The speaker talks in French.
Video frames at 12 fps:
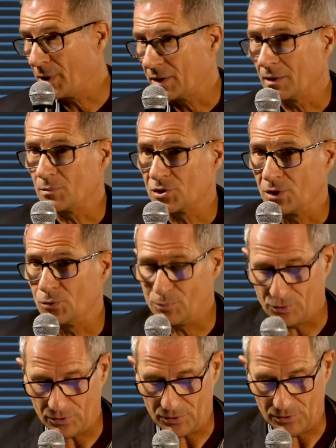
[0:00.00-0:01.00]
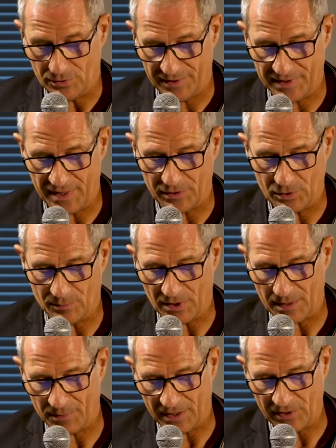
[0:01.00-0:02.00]
par exemple chez nous pour le, le dans
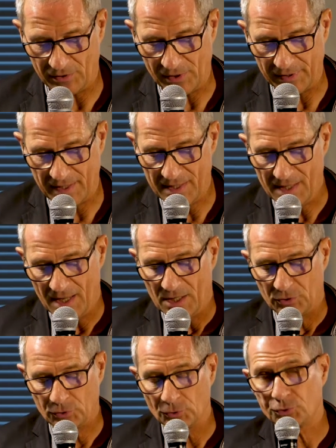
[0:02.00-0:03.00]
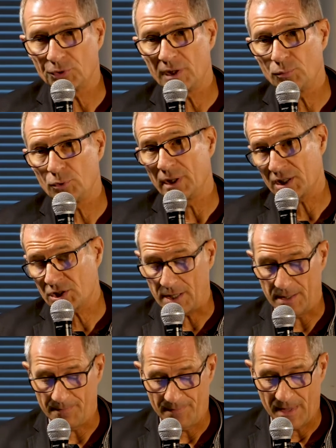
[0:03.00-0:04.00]
les Pyrénées-Orientales, sont au début de la
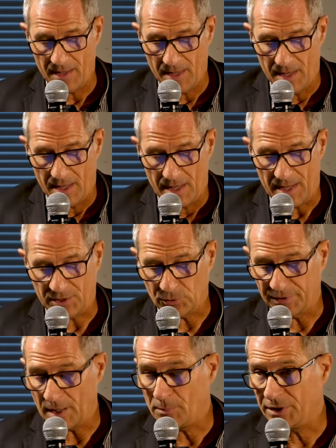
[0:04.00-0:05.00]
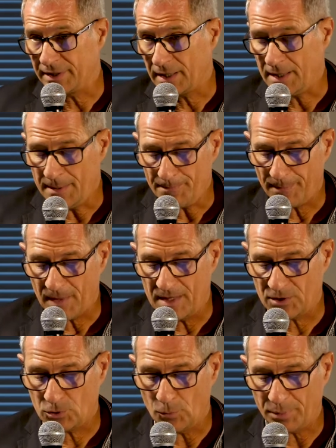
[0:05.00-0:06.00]
chaîne. Elles sont impliquées
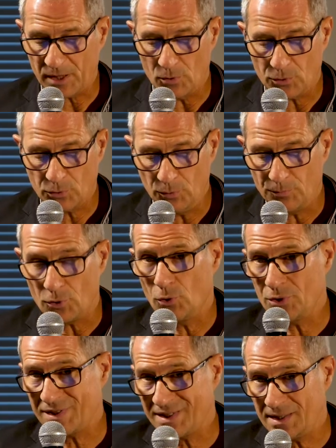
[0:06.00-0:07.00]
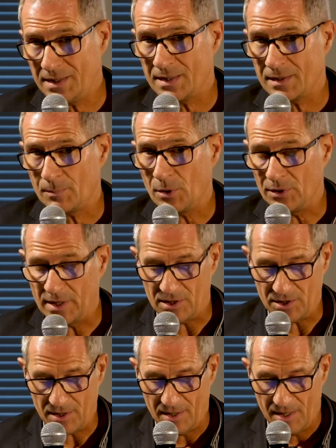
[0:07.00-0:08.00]
et se préoccupent aussi des
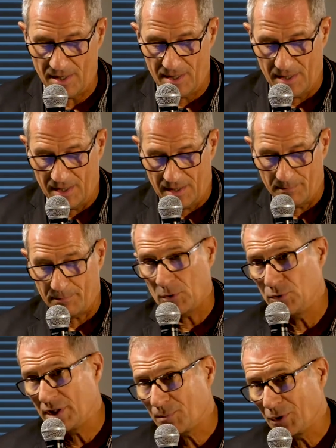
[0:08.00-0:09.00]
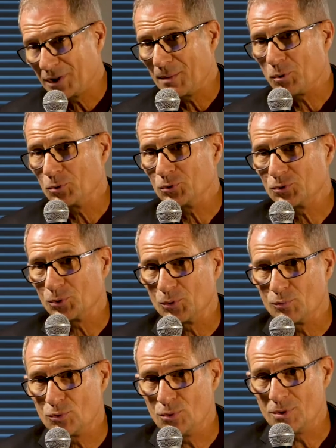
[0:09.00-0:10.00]
épandages, pas uniquement de la production de
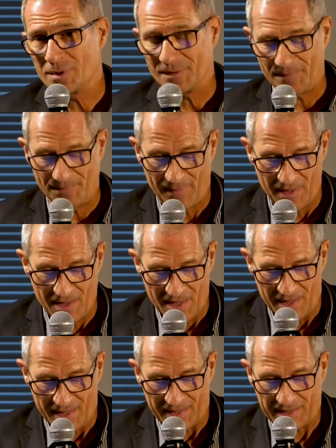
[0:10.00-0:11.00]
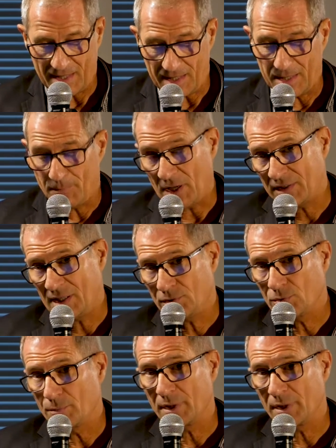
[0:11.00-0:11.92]
boue, car les parcelles sont